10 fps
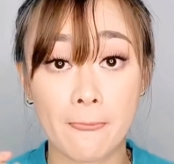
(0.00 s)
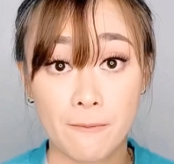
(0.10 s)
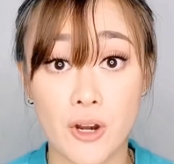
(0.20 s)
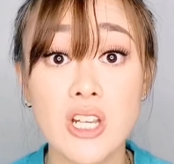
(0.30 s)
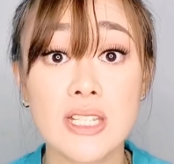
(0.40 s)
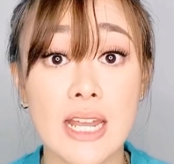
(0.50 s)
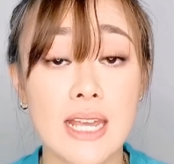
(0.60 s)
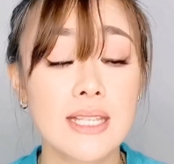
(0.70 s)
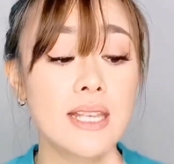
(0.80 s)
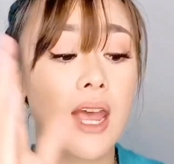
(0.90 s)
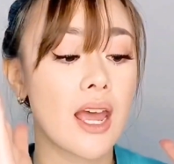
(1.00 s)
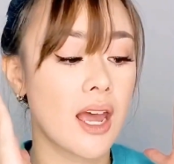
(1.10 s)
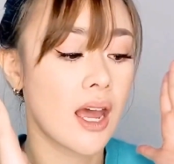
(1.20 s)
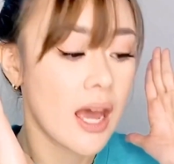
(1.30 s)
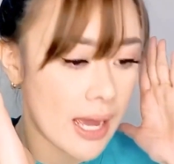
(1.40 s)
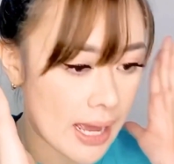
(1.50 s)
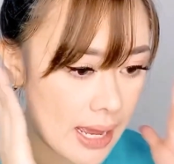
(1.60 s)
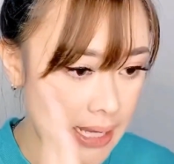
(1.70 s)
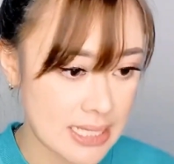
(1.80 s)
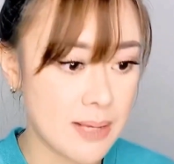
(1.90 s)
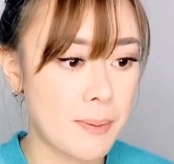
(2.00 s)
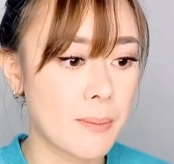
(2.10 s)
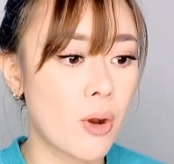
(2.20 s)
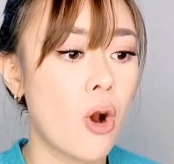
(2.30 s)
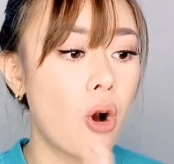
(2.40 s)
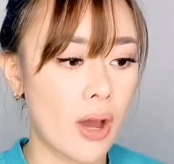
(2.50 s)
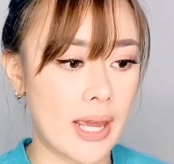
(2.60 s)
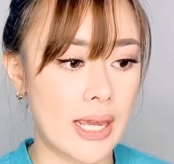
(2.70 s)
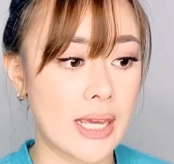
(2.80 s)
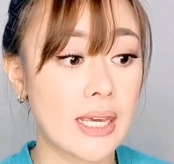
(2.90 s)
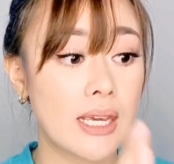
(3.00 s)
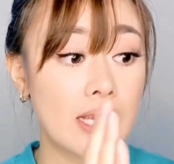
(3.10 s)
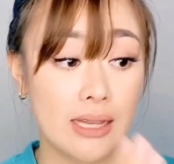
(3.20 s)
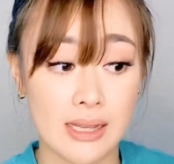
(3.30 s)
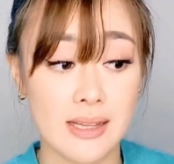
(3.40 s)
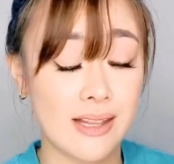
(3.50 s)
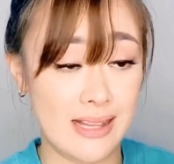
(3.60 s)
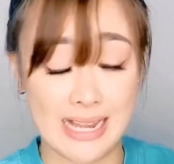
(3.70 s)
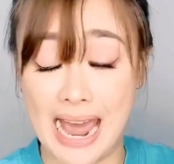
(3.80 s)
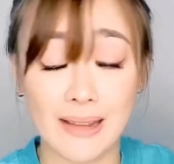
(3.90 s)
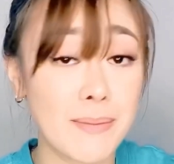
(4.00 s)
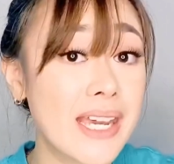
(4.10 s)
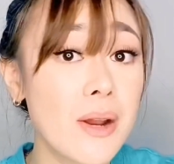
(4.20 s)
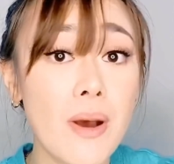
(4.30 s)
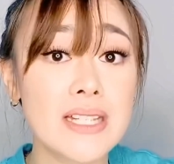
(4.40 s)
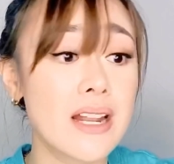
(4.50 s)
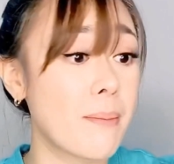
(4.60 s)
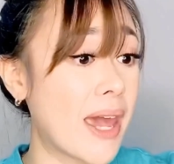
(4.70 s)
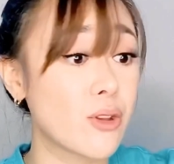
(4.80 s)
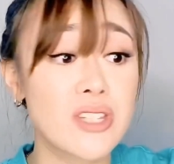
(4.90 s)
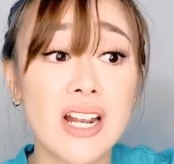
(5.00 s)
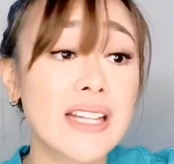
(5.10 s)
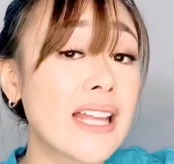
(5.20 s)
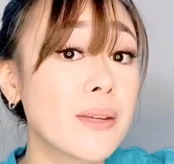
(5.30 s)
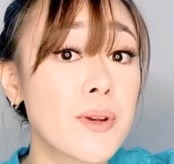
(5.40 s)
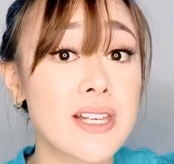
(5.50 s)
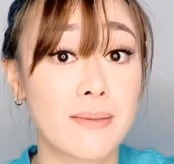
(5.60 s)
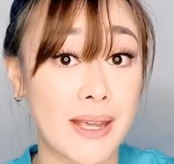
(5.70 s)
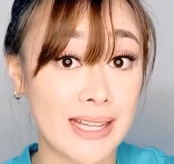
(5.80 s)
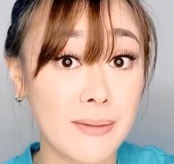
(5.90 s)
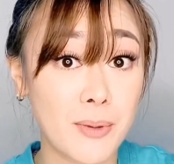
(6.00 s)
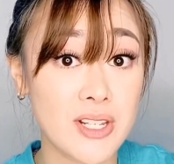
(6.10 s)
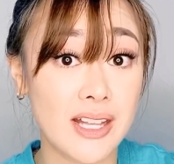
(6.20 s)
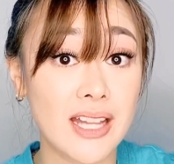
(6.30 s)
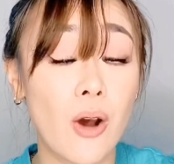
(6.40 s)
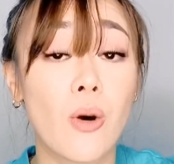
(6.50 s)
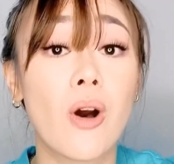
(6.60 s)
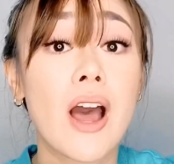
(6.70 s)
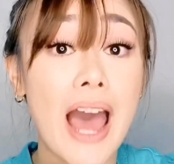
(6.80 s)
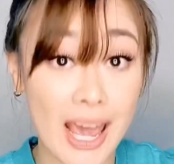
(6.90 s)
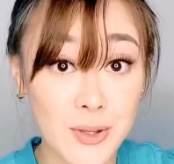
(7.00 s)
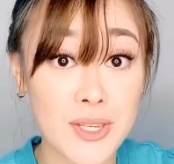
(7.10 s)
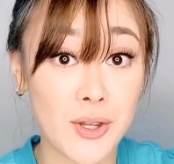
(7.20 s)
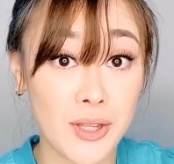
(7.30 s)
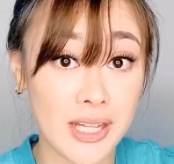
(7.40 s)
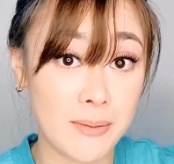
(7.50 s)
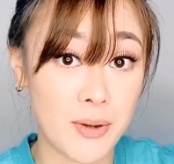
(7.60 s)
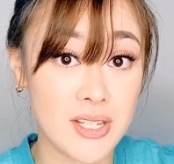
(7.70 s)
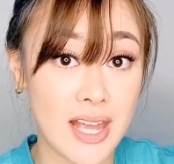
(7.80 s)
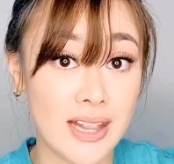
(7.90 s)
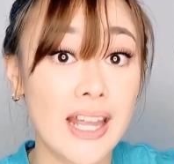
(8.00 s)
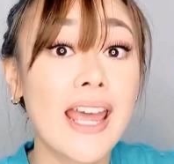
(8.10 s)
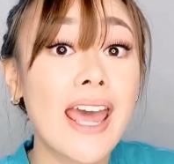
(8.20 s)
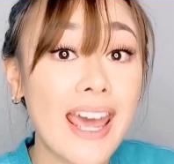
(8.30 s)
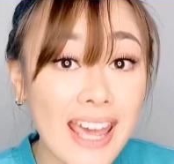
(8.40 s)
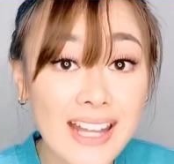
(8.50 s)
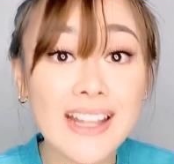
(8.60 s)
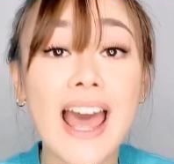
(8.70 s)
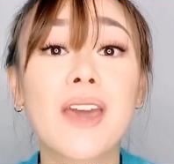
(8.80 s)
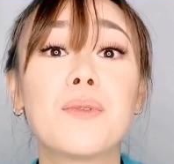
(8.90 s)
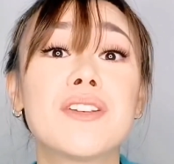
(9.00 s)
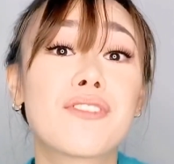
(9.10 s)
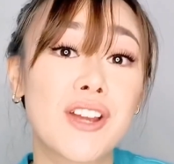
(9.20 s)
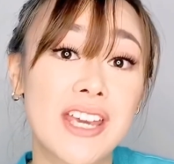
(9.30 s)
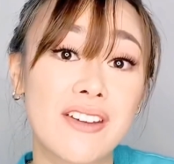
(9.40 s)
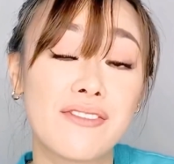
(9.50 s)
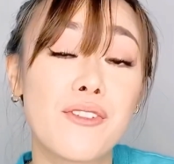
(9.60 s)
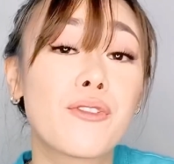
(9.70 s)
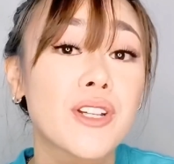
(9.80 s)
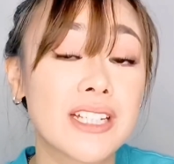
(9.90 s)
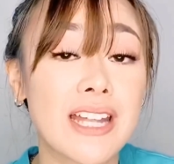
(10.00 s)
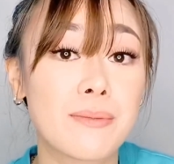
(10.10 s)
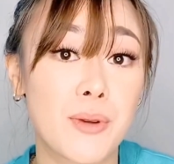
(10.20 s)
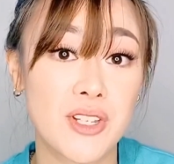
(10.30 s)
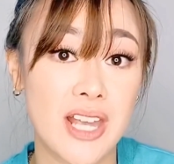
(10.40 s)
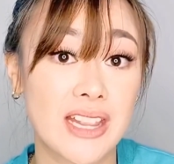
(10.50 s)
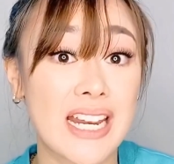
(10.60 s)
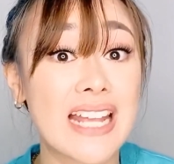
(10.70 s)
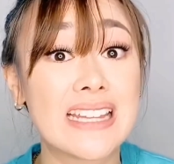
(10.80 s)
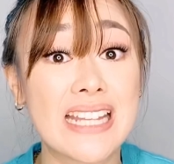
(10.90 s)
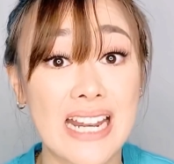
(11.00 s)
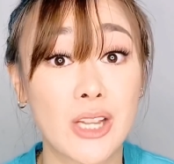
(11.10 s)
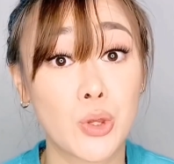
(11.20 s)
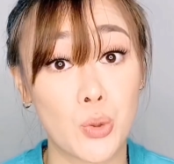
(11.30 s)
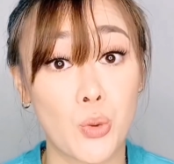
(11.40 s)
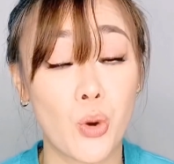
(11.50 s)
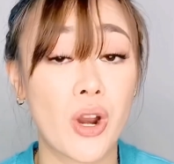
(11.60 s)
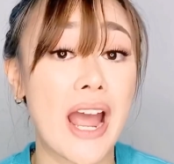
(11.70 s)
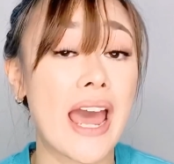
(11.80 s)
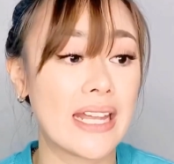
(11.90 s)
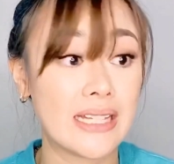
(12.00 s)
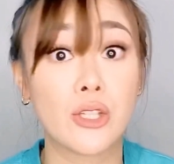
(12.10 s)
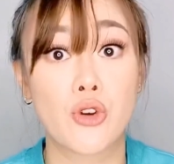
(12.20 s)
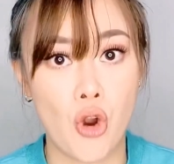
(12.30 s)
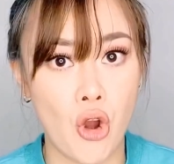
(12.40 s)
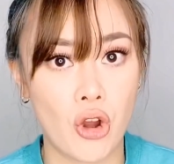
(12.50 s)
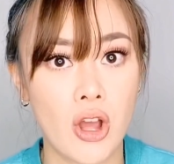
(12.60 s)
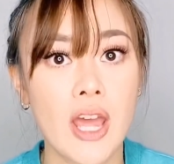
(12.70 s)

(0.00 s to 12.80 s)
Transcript: first is, isipin mo, okay, kahit may ginawa sila, meron silang 90%, may 10% ako, aayusin ko yung 10%. And I will forgive for the 10% that I didn't do or I did wrong.